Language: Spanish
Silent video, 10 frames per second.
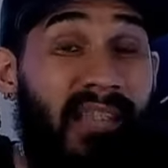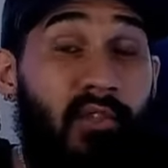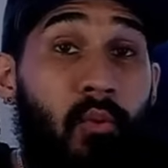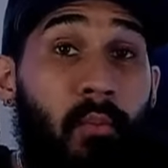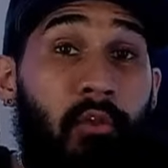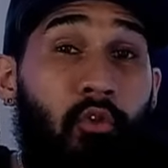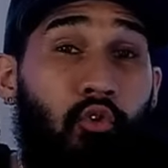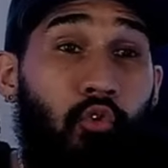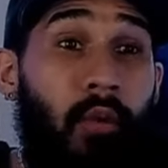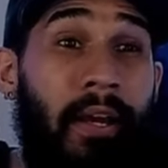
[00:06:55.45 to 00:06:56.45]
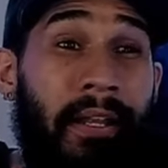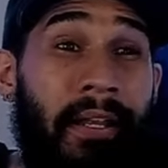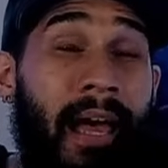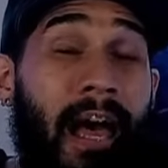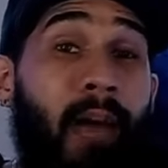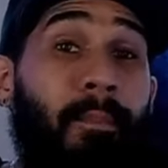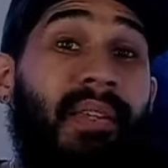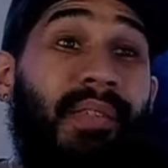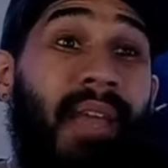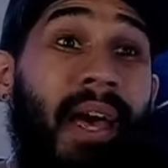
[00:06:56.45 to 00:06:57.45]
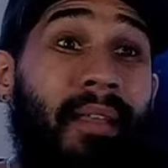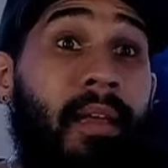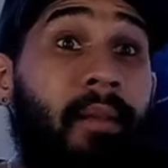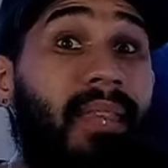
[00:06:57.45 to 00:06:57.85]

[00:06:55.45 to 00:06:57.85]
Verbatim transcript: este momento en su carrera a pesar